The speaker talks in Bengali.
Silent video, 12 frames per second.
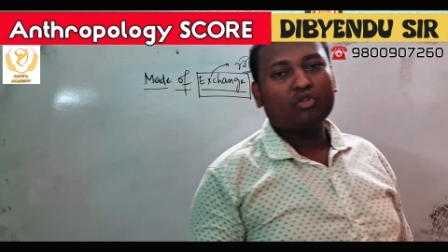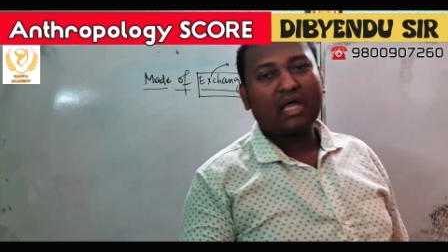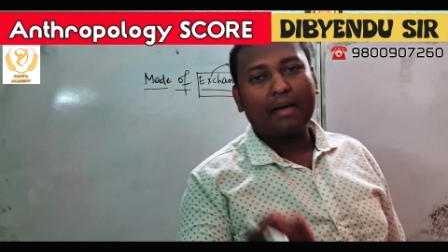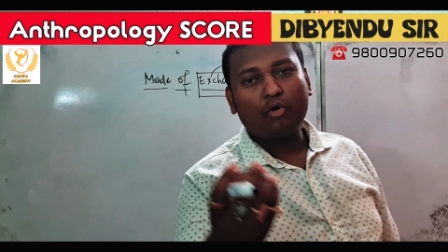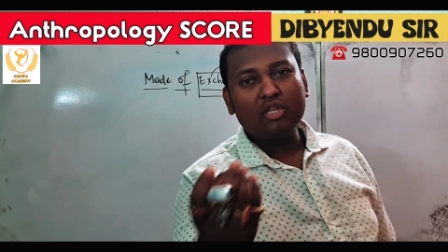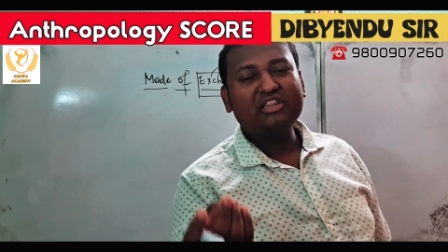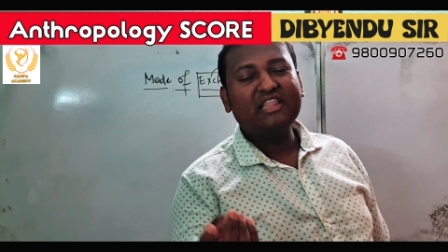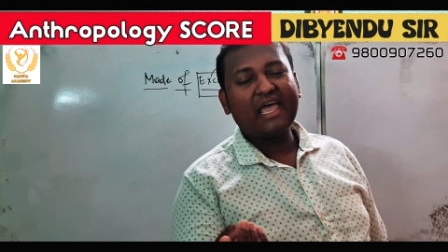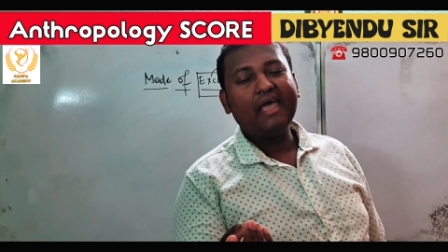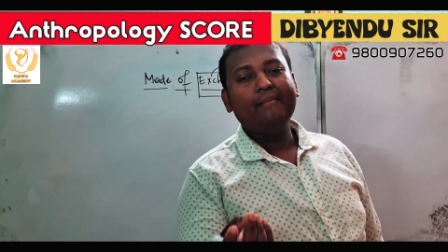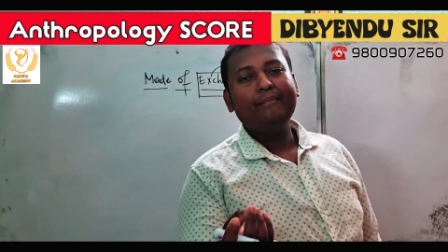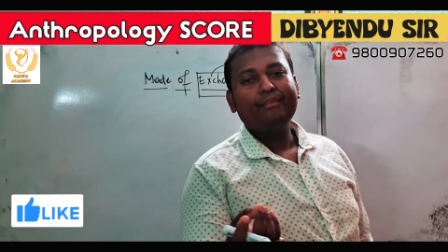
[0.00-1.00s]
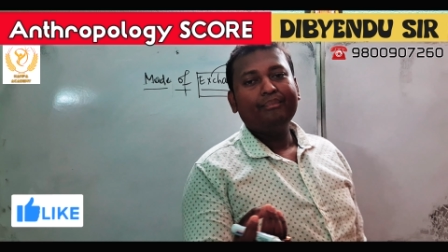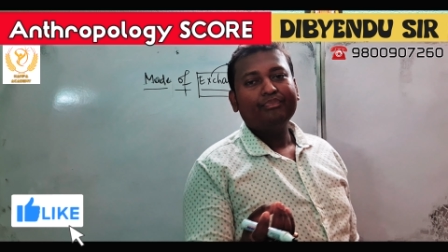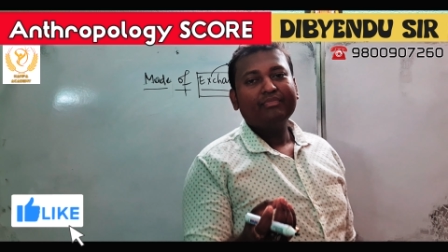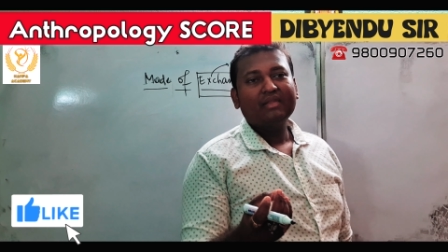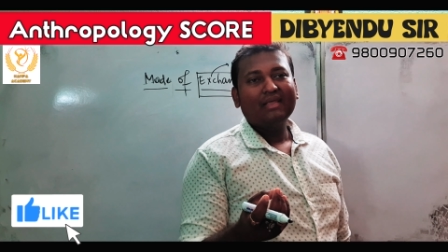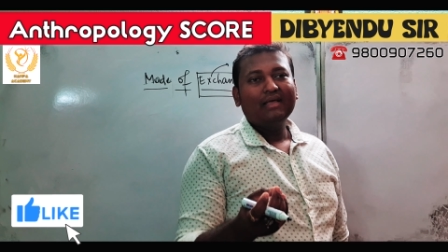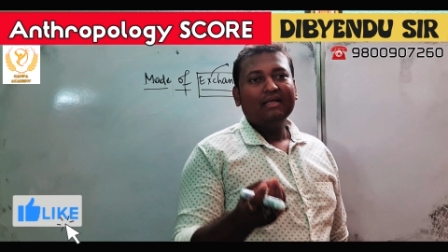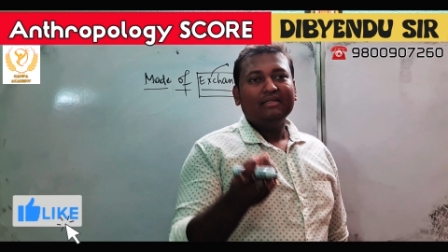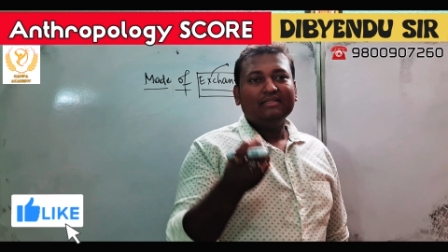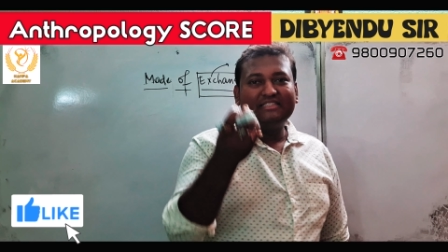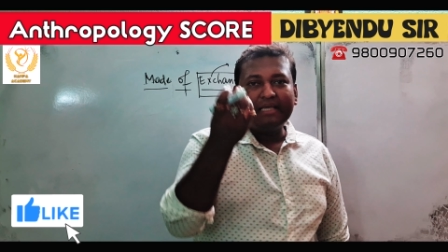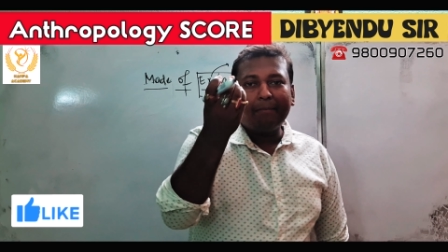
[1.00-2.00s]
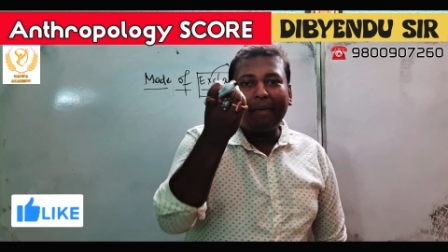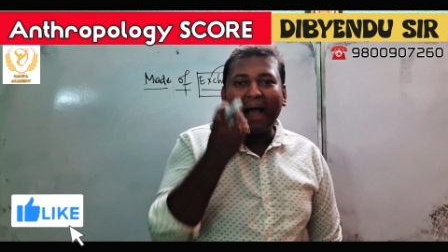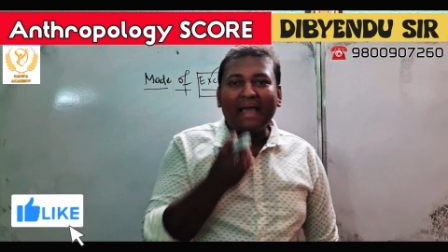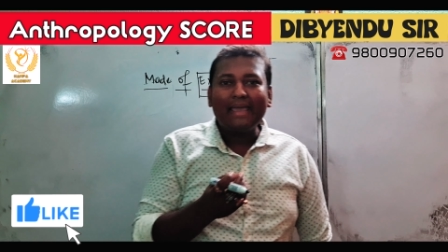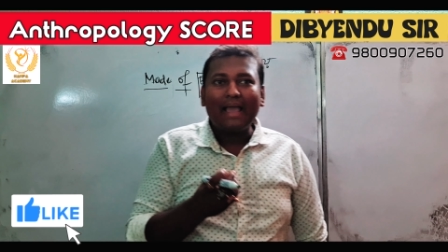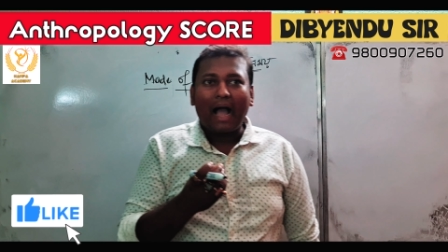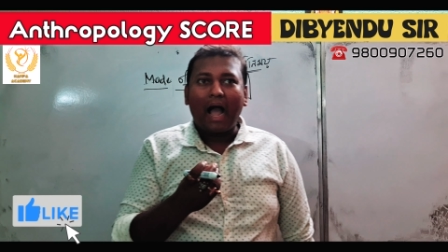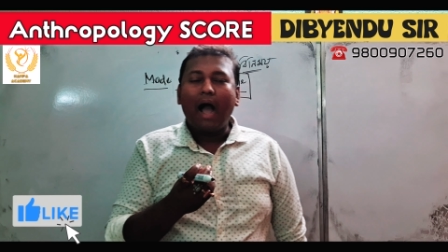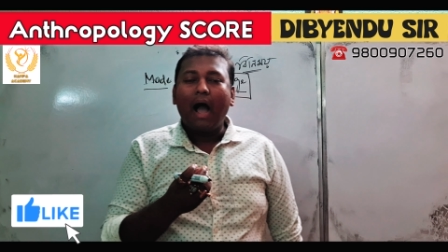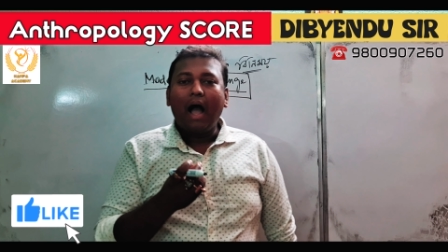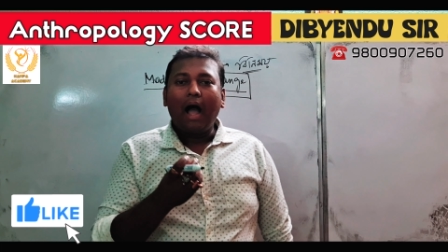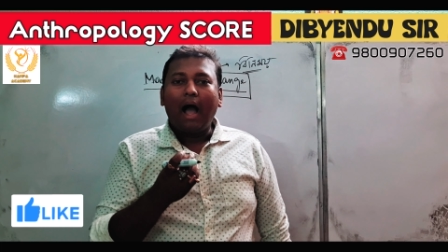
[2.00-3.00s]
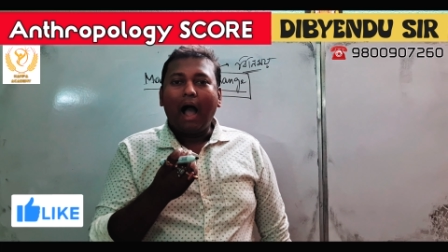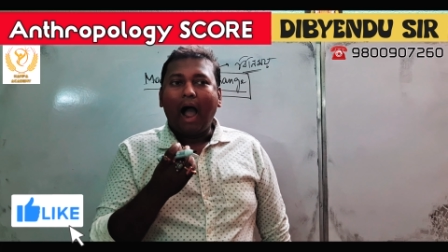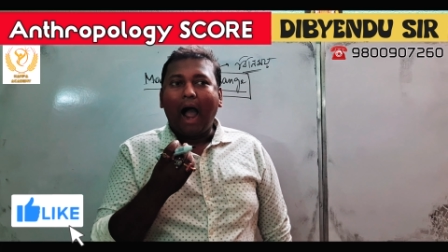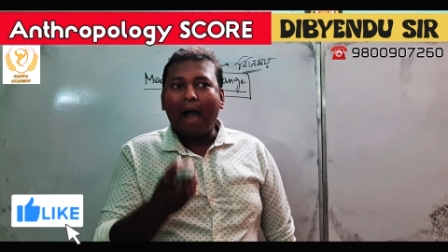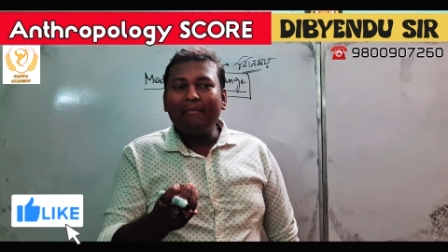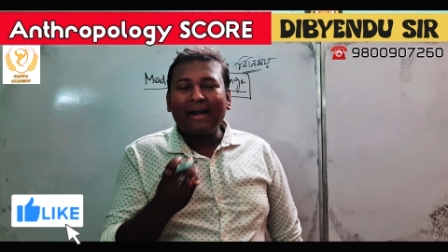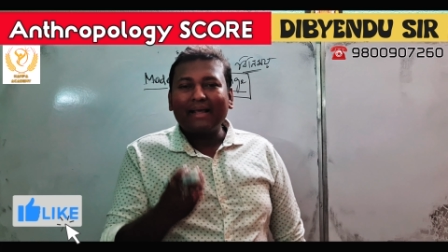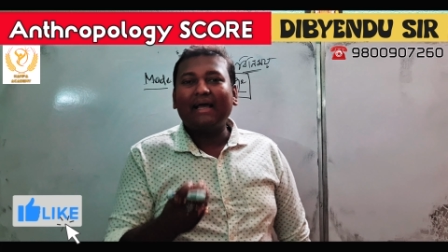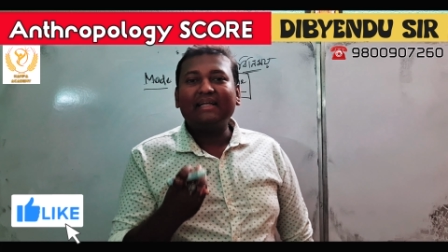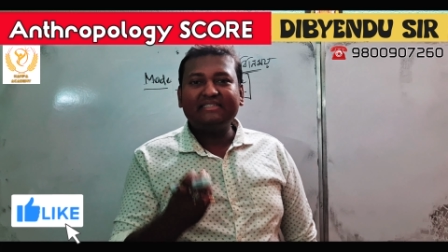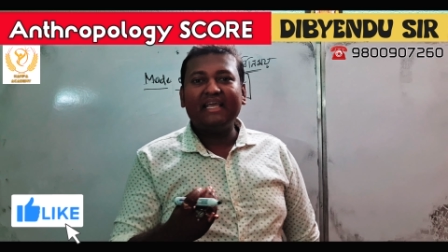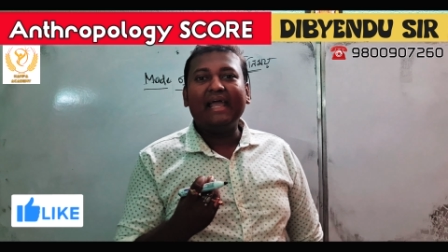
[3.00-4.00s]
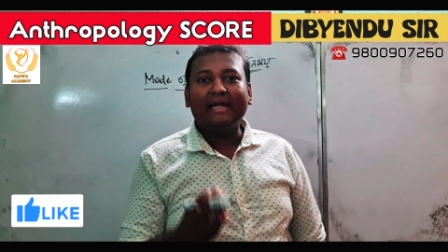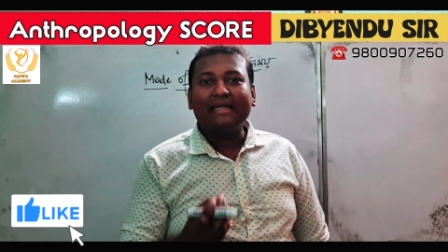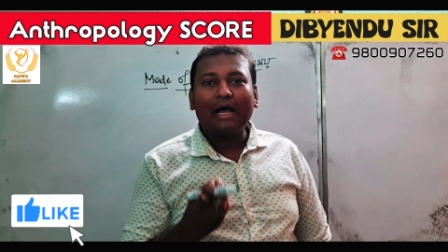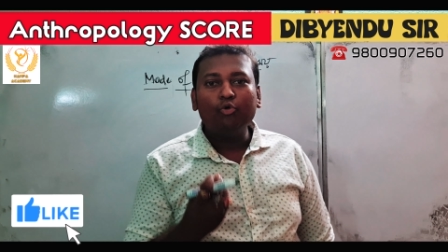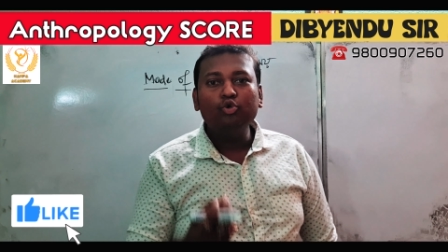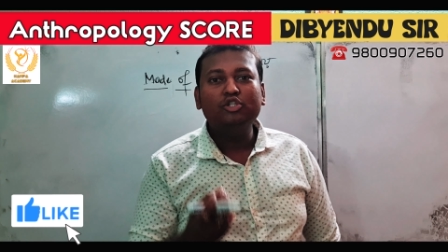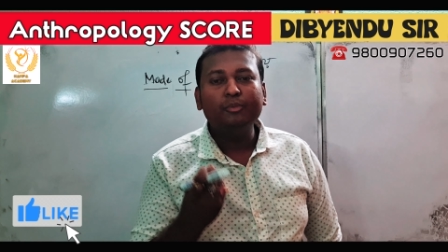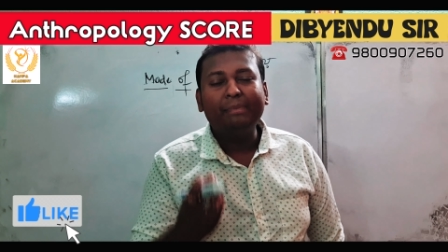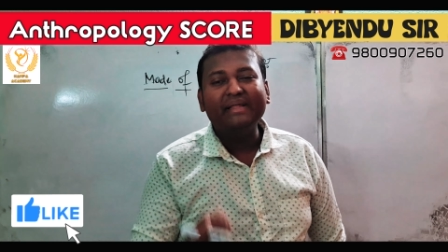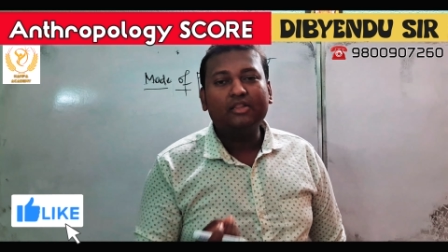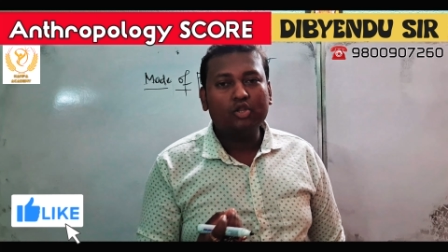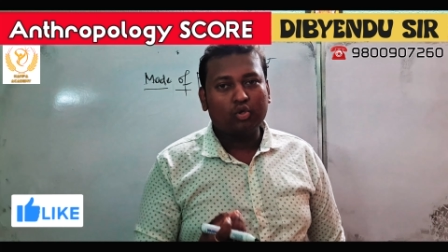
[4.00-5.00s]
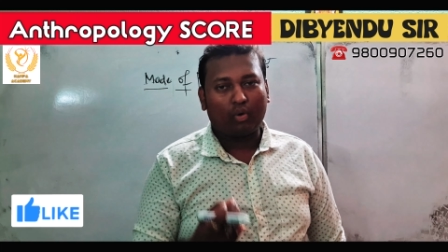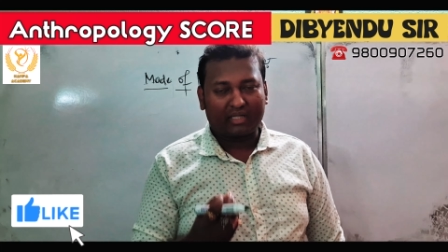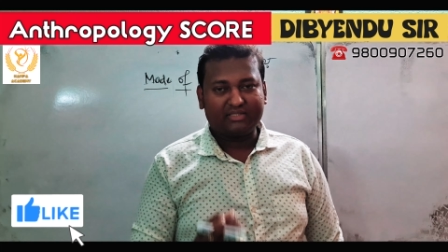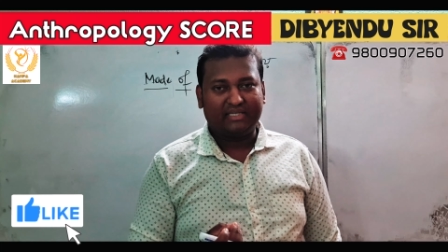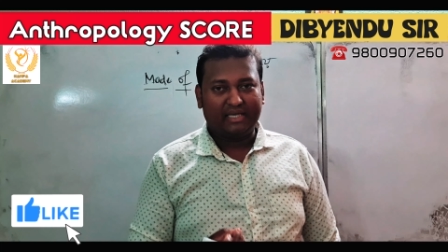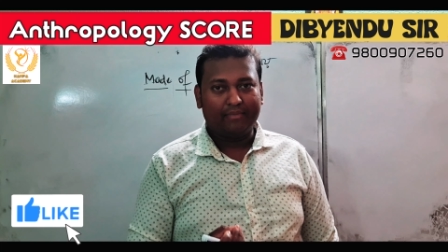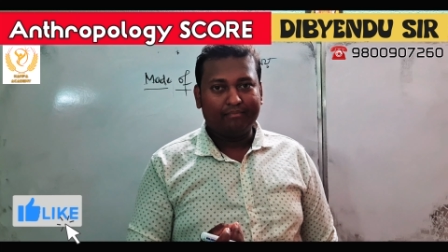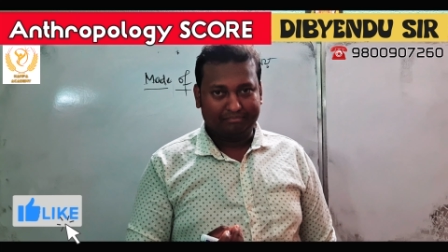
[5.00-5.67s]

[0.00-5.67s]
প্রথা বলতে যে ভাই আমার কাছে এটা উদ্বৃত্ত আছে